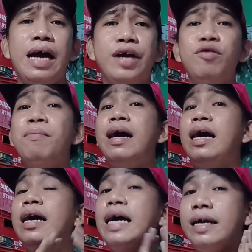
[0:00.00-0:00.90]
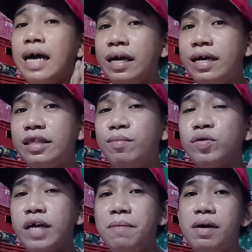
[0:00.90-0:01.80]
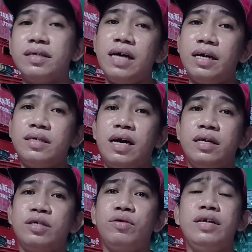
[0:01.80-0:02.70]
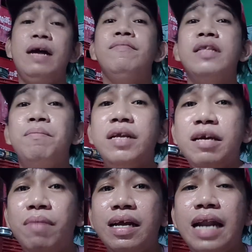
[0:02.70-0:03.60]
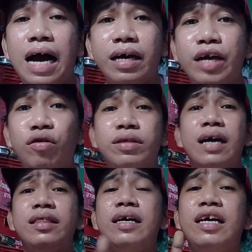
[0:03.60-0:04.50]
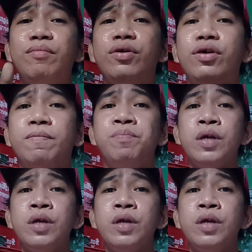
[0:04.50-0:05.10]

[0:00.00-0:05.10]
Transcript: Ah. Yung mga nakikita mo sa ibang sari-sari store na, na binibili lagi, no? Dagdagan mo yun.